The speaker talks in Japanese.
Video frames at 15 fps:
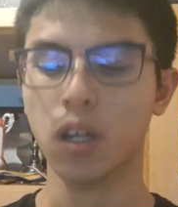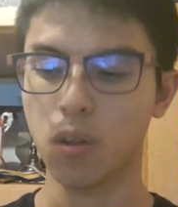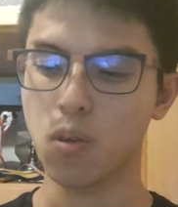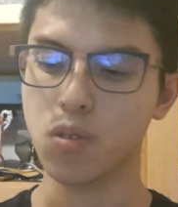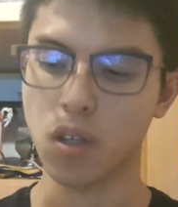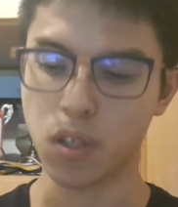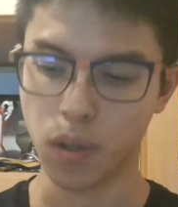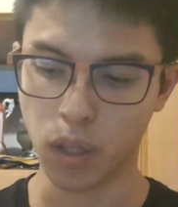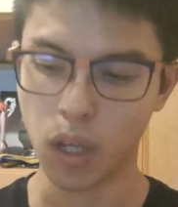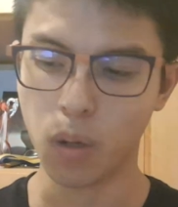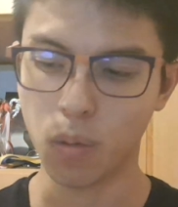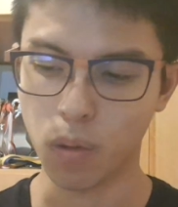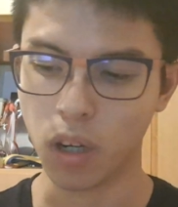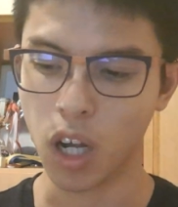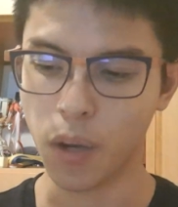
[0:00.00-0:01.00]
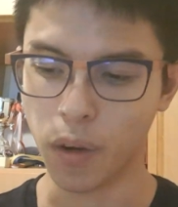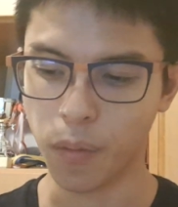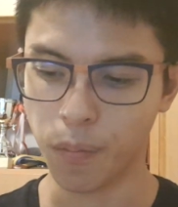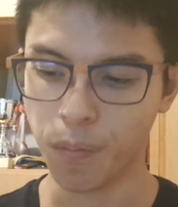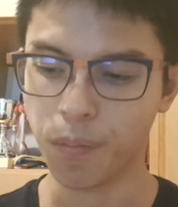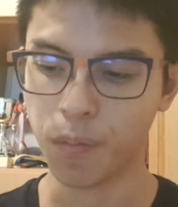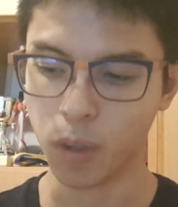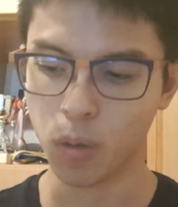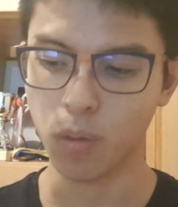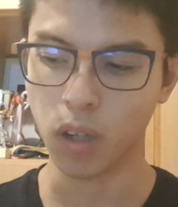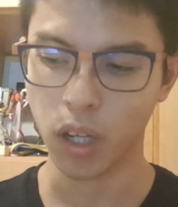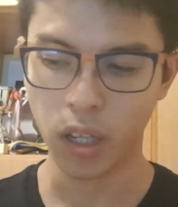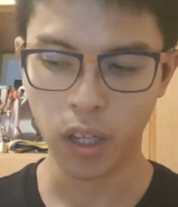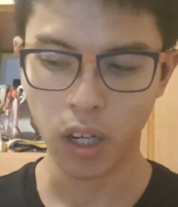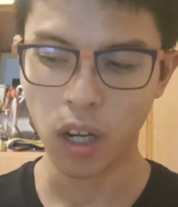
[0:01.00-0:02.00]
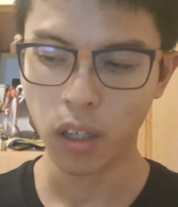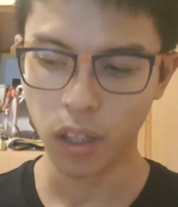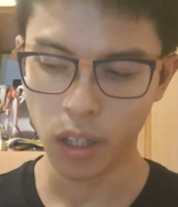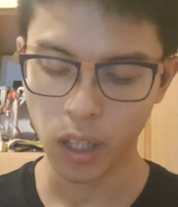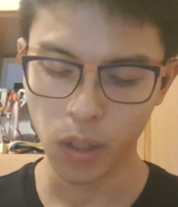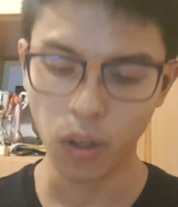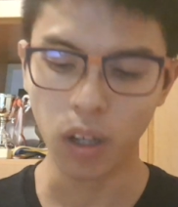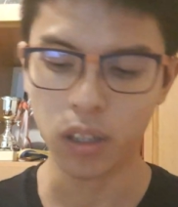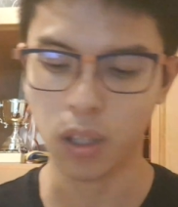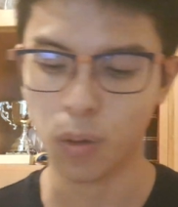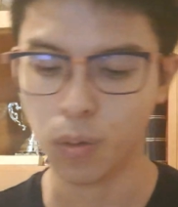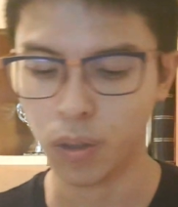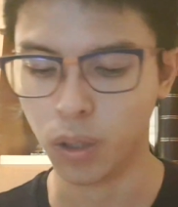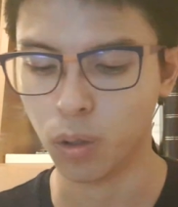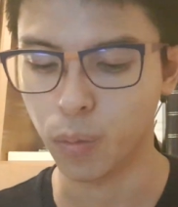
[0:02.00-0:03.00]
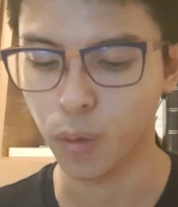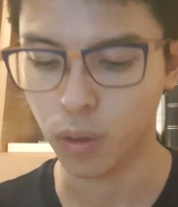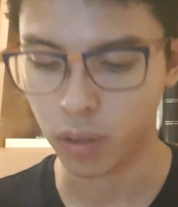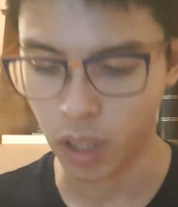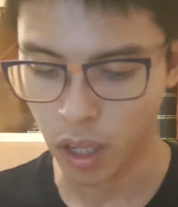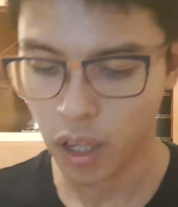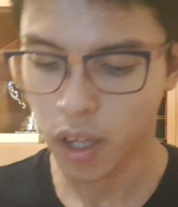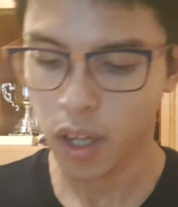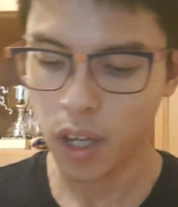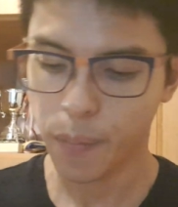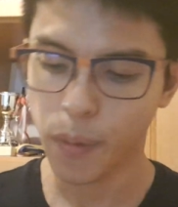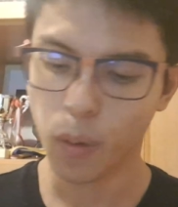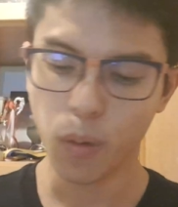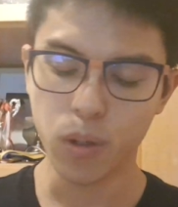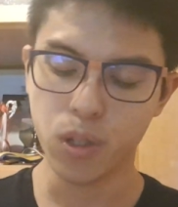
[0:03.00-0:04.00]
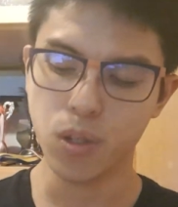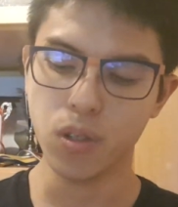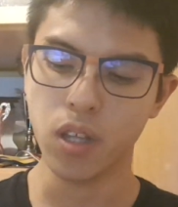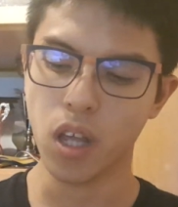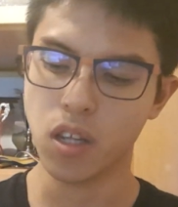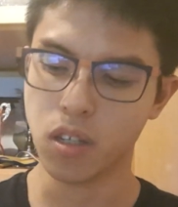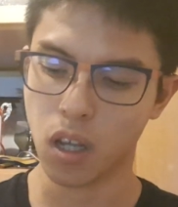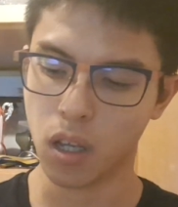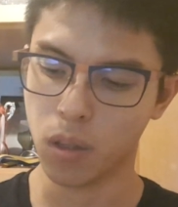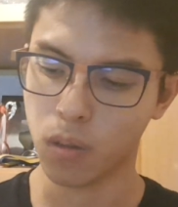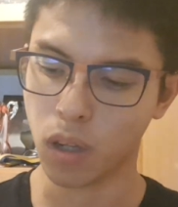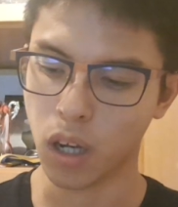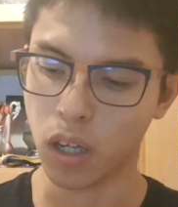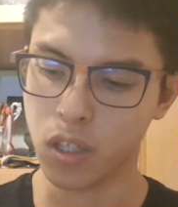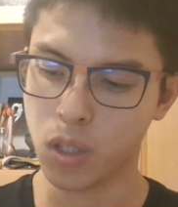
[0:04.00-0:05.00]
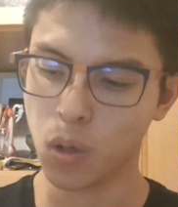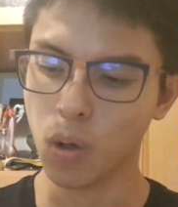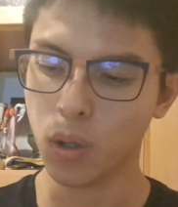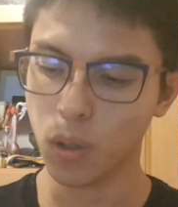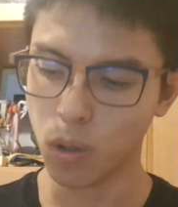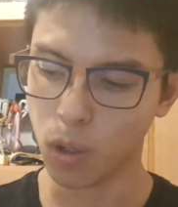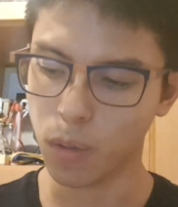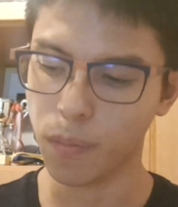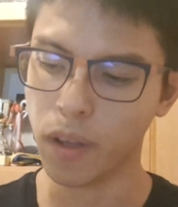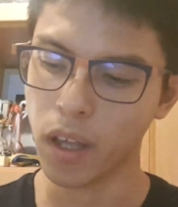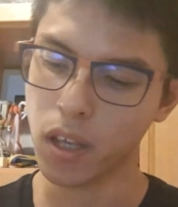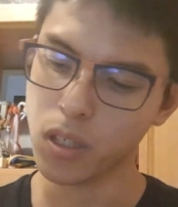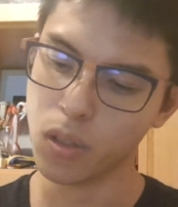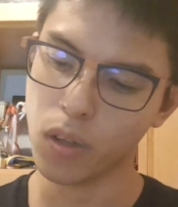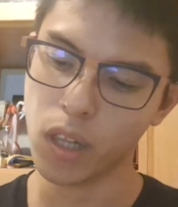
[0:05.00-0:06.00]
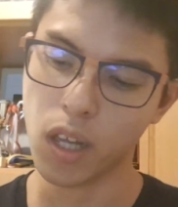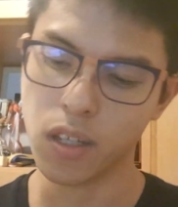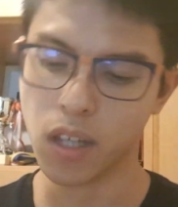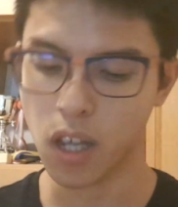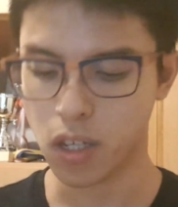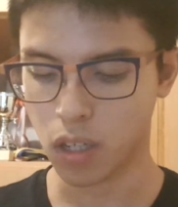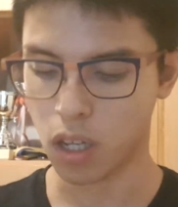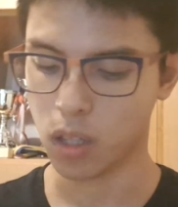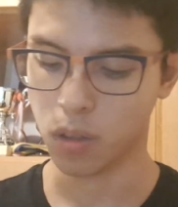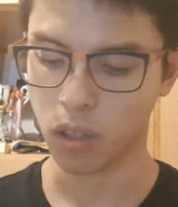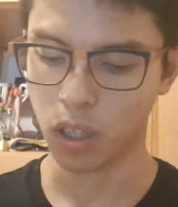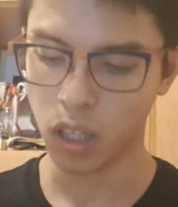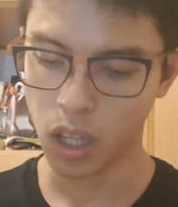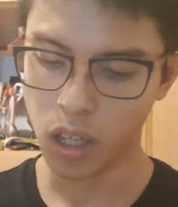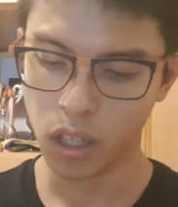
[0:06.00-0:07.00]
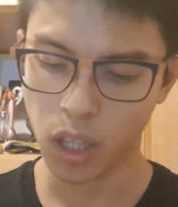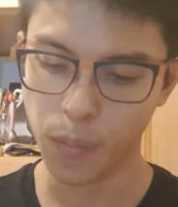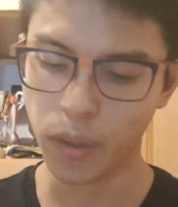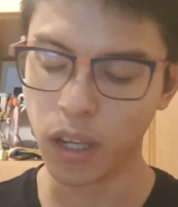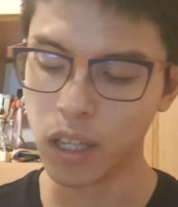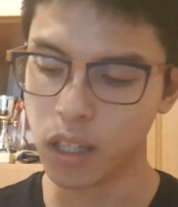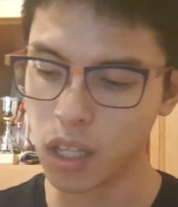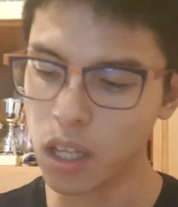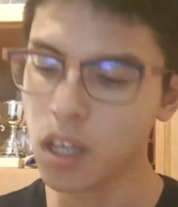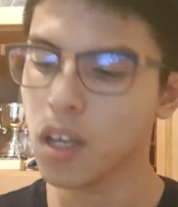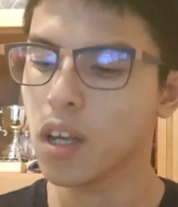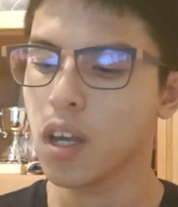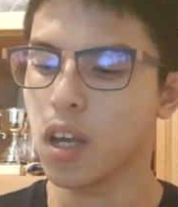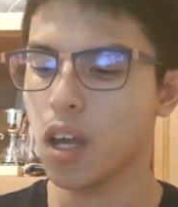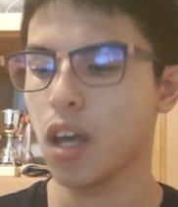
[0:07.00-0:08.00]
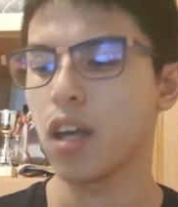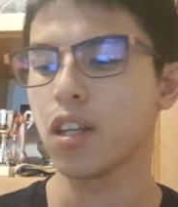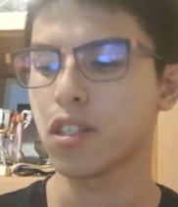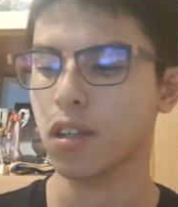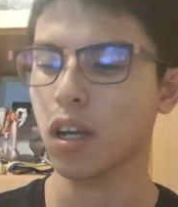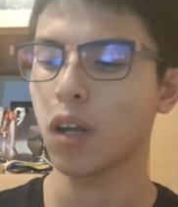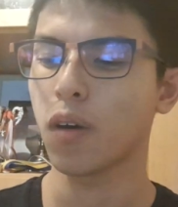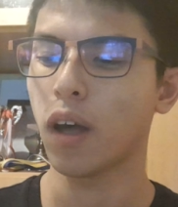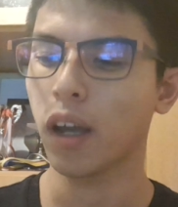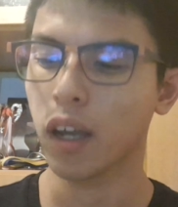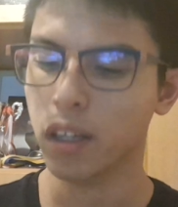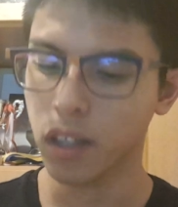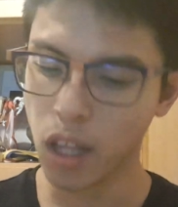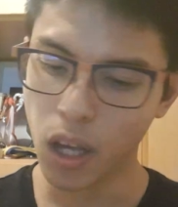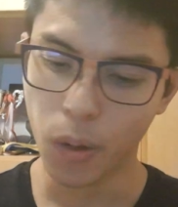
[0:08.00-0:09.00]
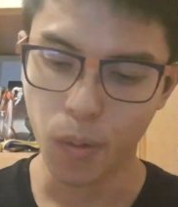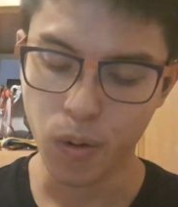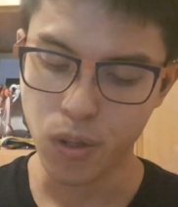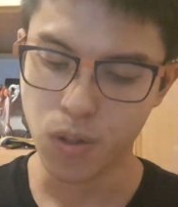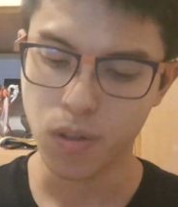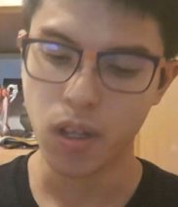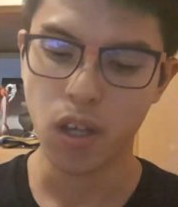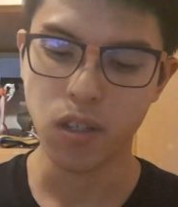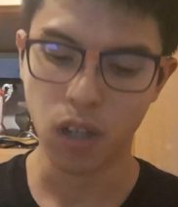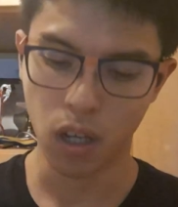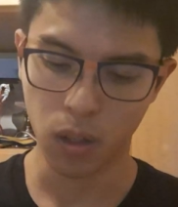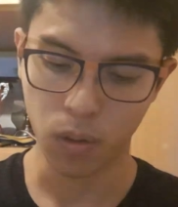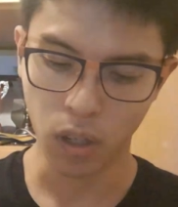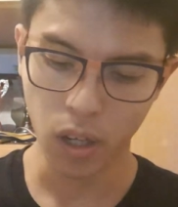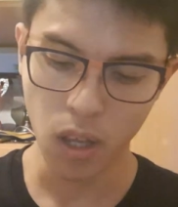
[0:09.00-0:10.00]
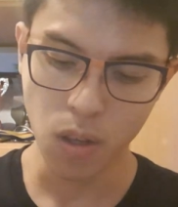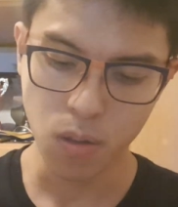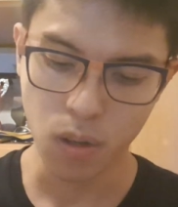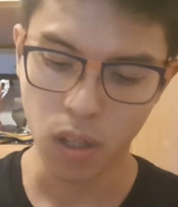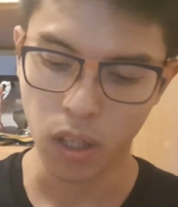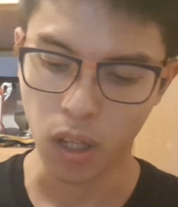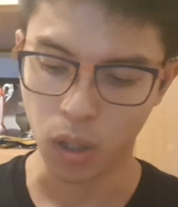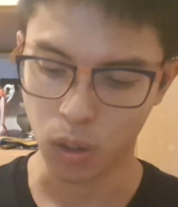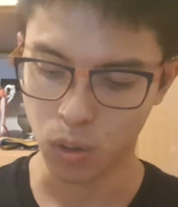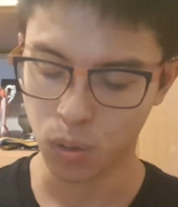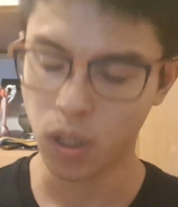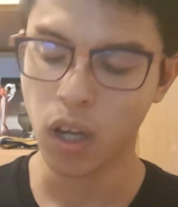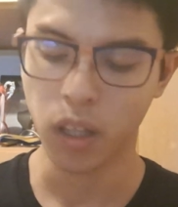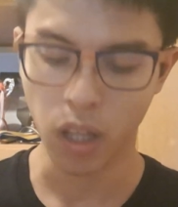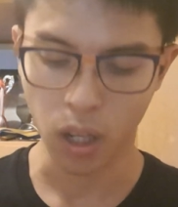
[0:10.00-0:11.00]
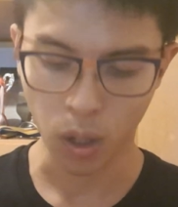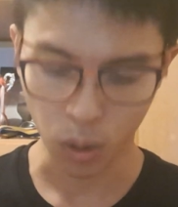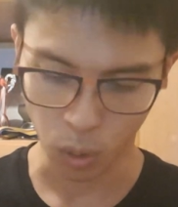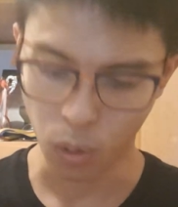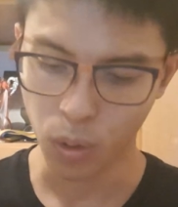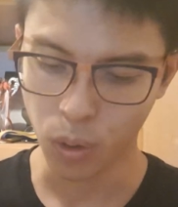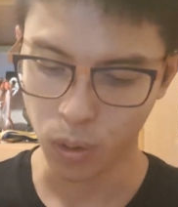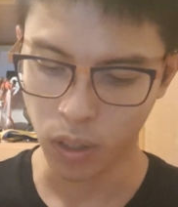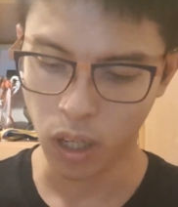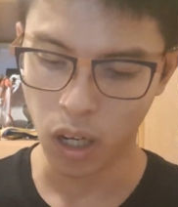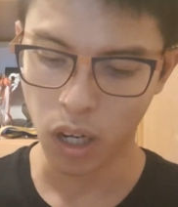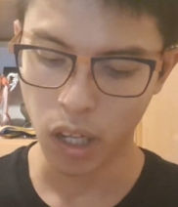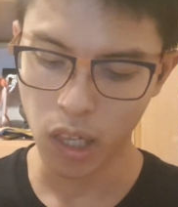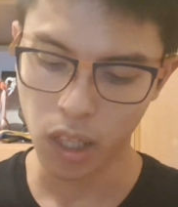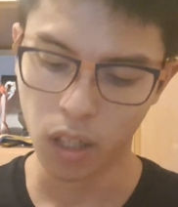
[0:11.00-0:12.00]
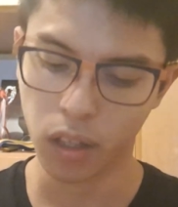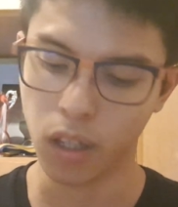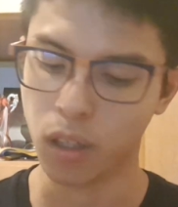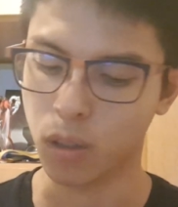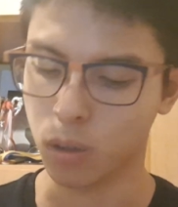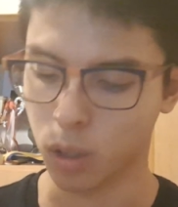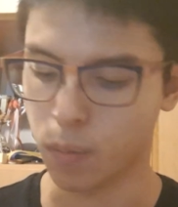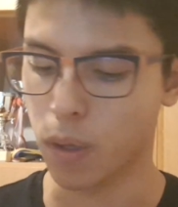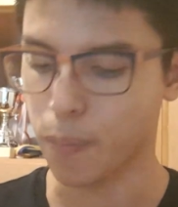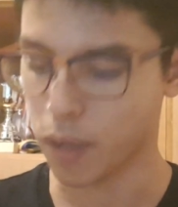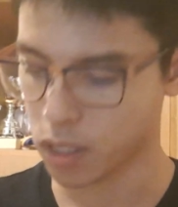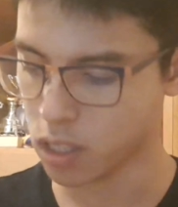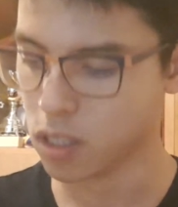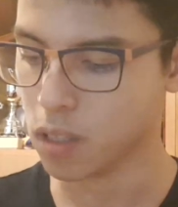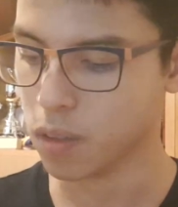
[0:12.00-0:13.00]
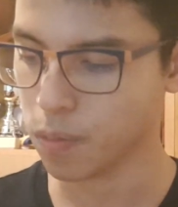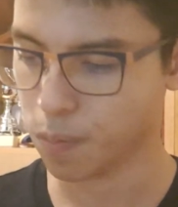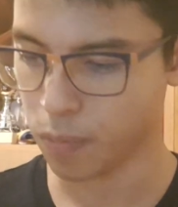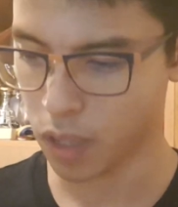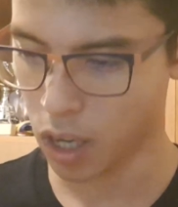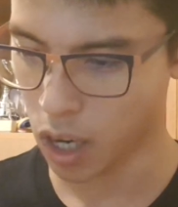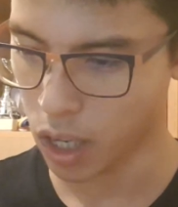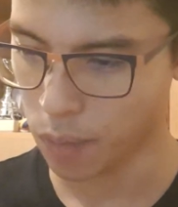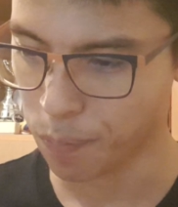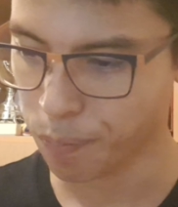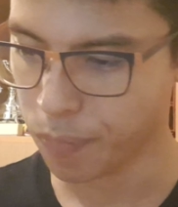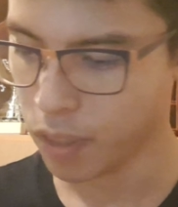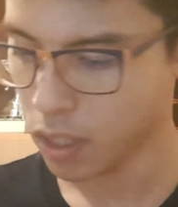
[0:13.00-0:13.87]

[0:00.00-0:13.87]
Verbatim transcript: 彼女たちはね、今回は。うん、今回比較的良かった方だと思うんで、まあ、欧州選手権とか、地獄のエストニア選手権とかね、に向けて、えー、力を上げて、欧州選手権とかに備えていく、備えていくという流れになってくると思います。はい。